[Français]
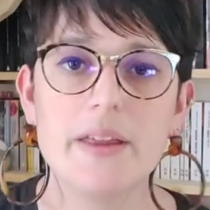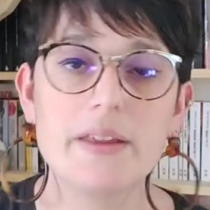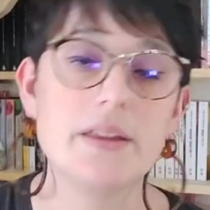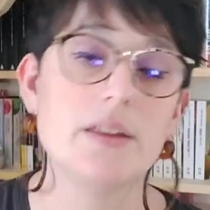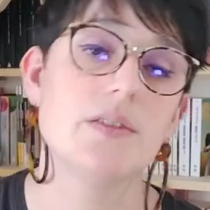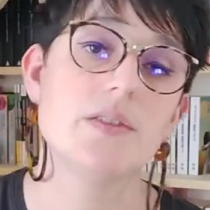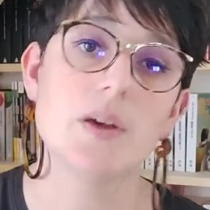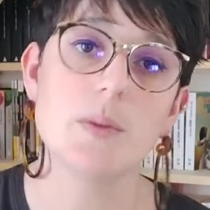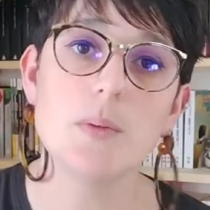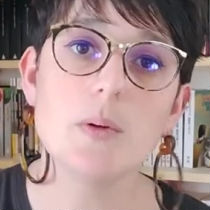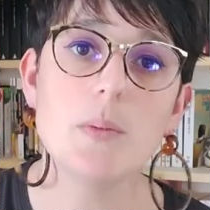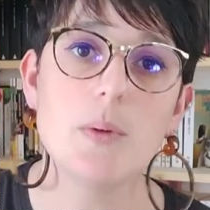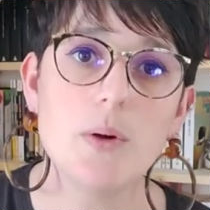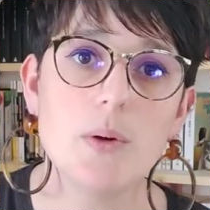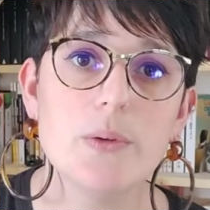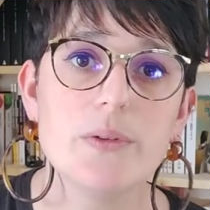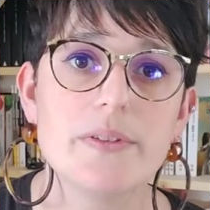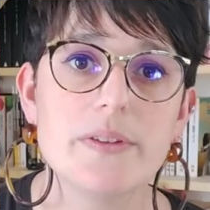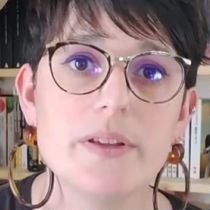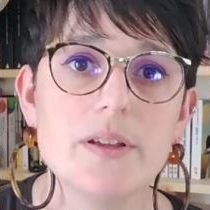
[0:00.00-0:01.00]
qui fait un peu peur
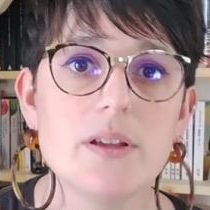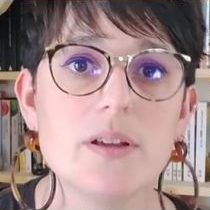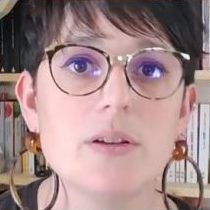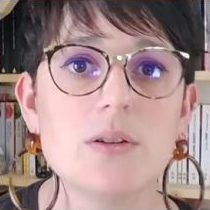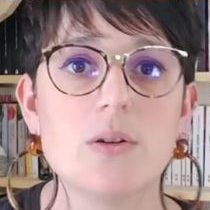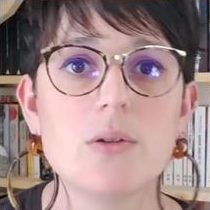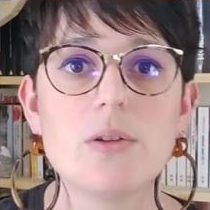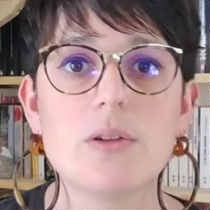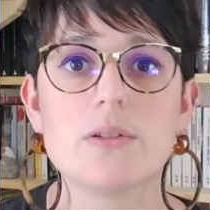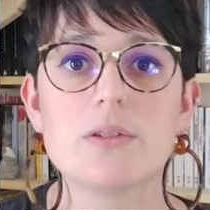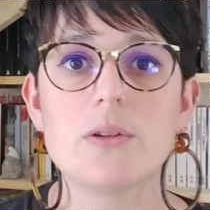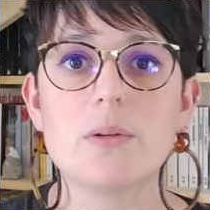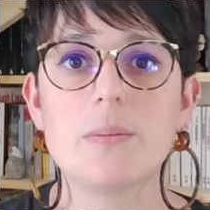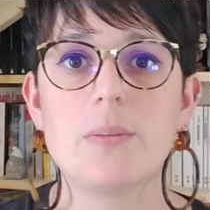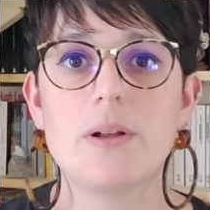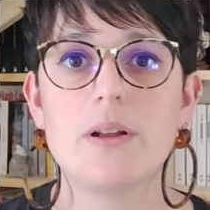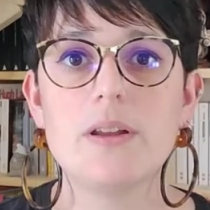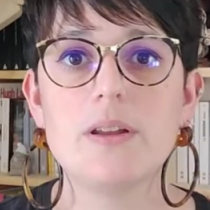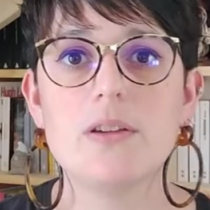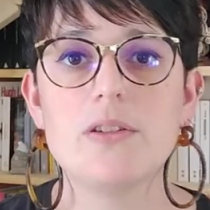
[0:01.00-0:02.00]
aussi hein, quand on entend
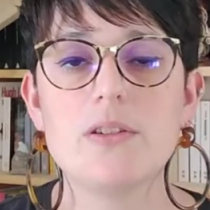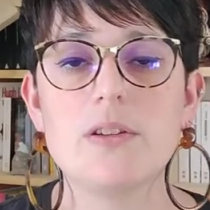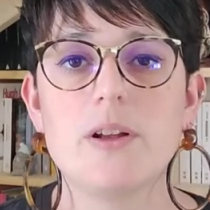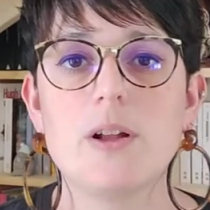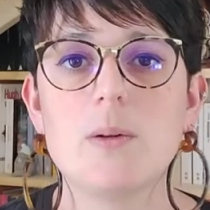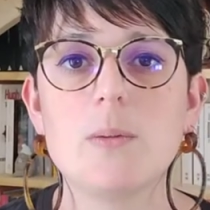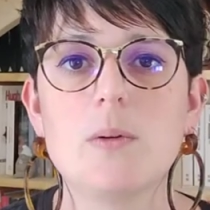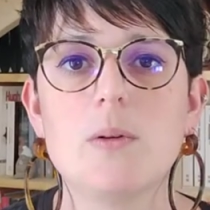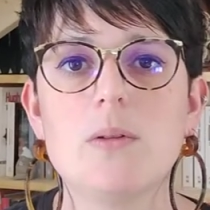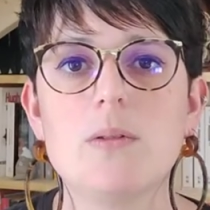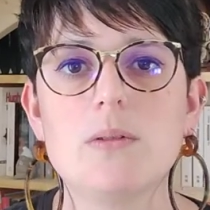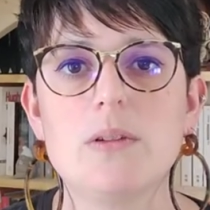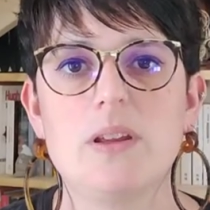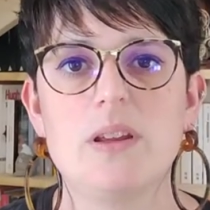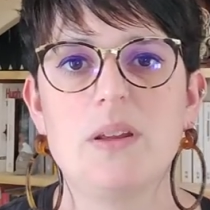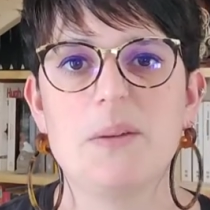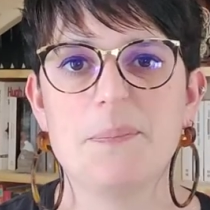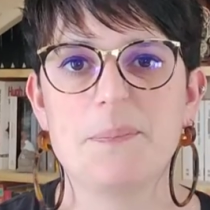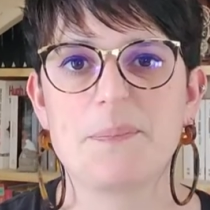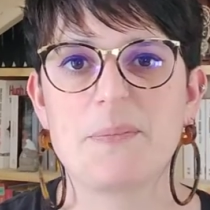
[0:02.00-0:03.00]
parler généralement,
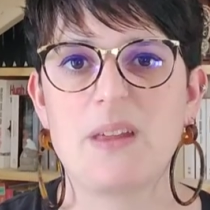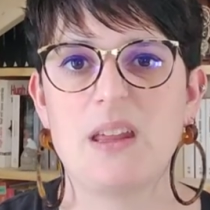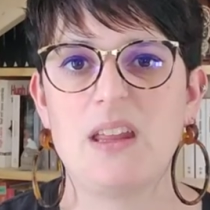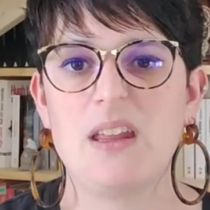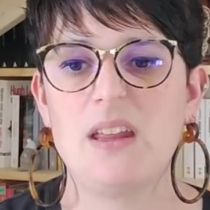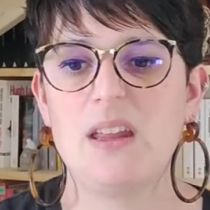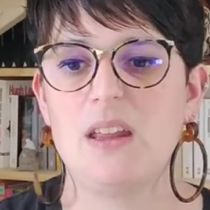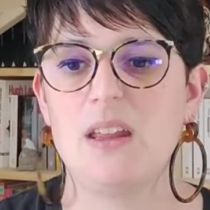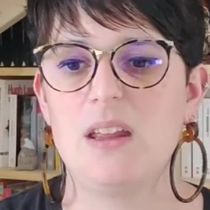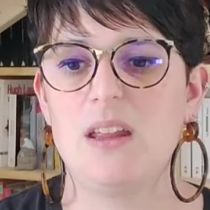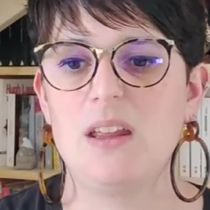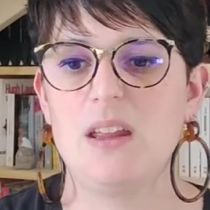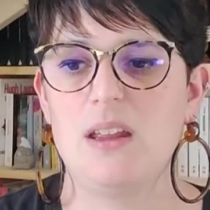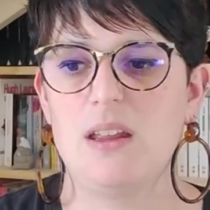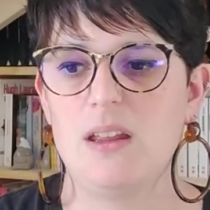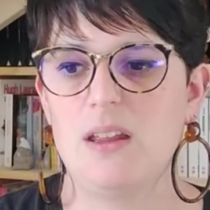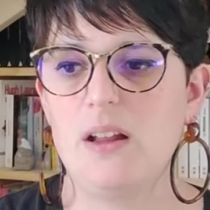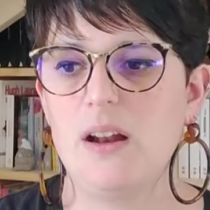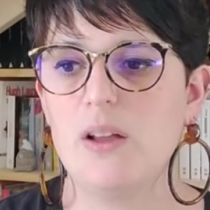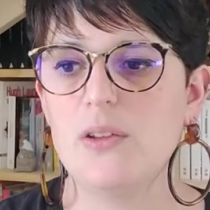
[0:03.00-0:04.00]
mais.
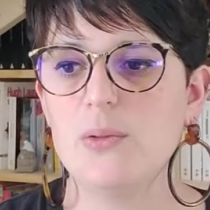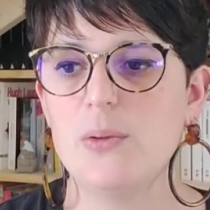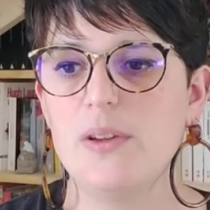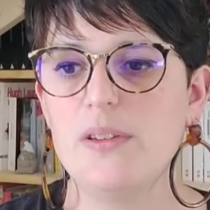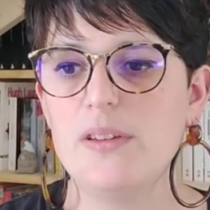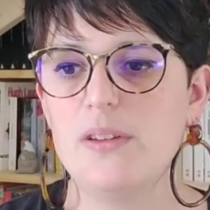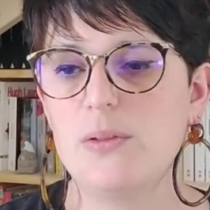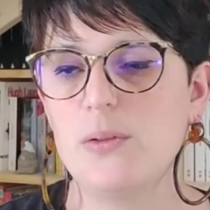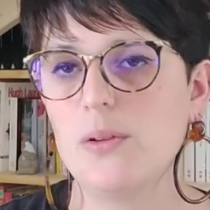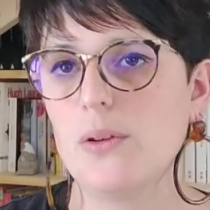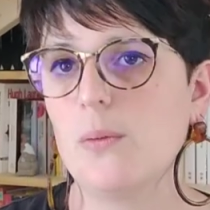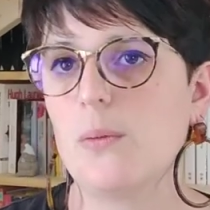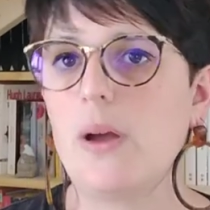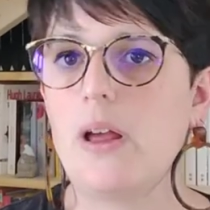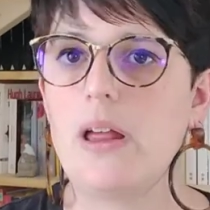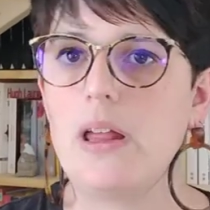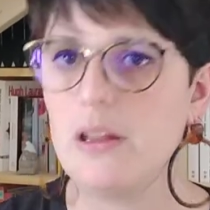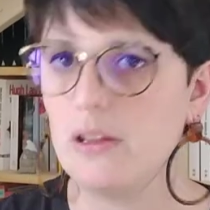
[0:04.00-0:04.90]
Alors, soit c'est ceux, ouais,